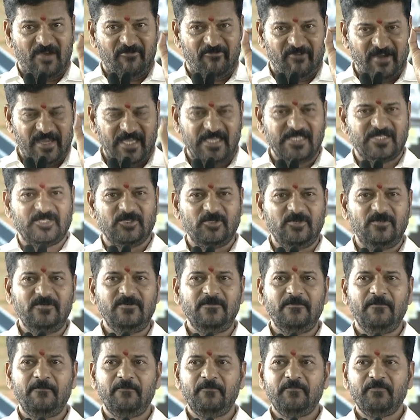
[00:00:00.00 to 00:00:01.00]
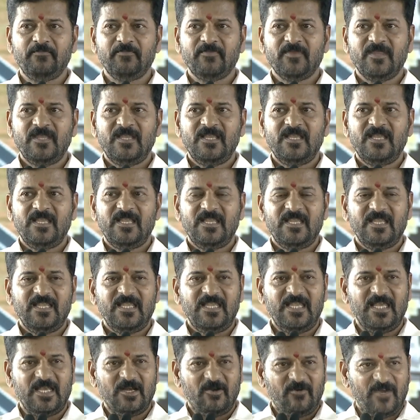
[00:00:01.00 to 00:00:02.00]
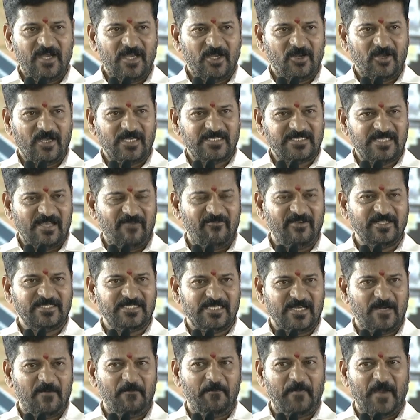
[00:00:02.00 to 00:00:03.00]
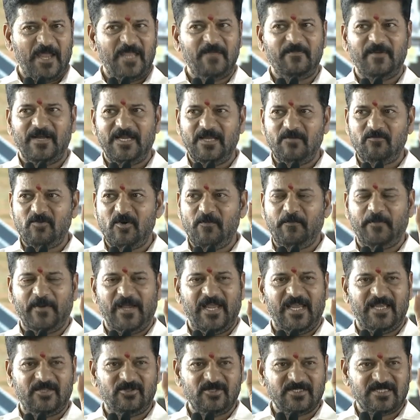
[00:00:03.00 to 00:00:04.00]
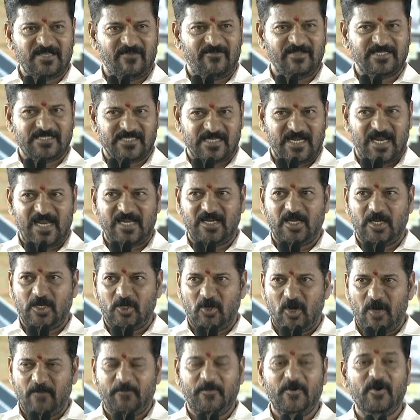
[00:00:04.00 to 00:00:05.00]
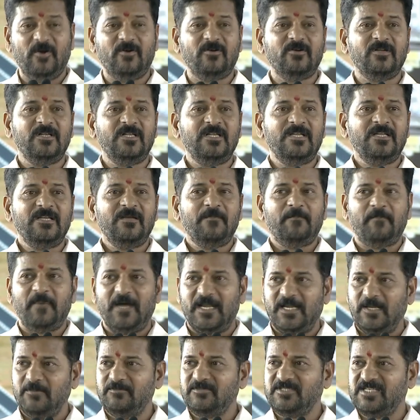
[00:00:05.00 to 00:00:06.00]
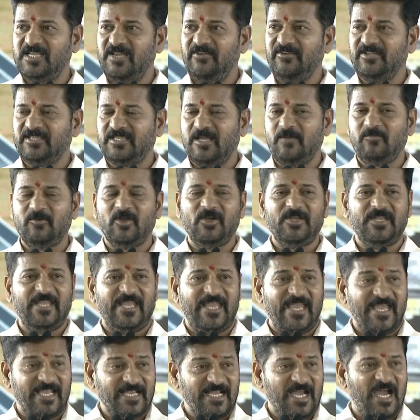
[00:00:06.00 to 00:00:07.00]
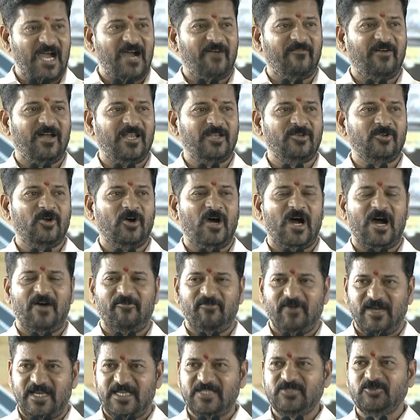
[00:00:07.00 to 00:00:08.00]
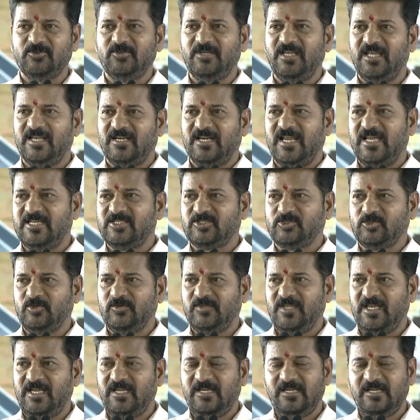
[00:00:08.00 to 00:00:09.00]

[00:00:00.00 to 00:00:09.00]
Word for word: వయసు ఇరవై ఒక్క సంవత్సరం పైబడి ముప్పై ఐదు సంవత్సరాల లోపు మనం జీవితంలో ఏం కావాలనో ఆ వయసు నిర్ణయిస్తుంది